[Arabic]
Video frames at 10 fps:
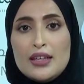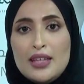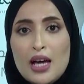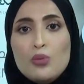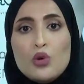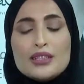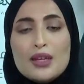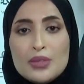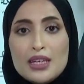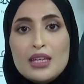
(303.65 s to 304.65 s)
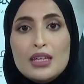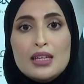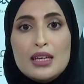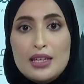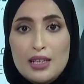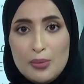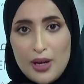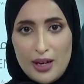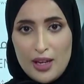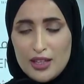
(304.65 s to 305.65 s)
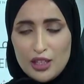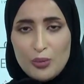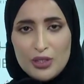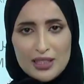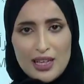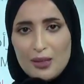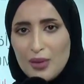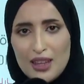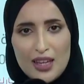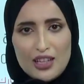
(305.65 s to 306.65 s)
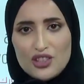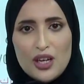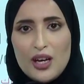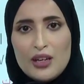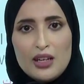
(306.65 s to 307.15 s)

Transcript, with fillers: دعم وتمكين المرأة إذا اليوم بنتكلم أيضا عن شعار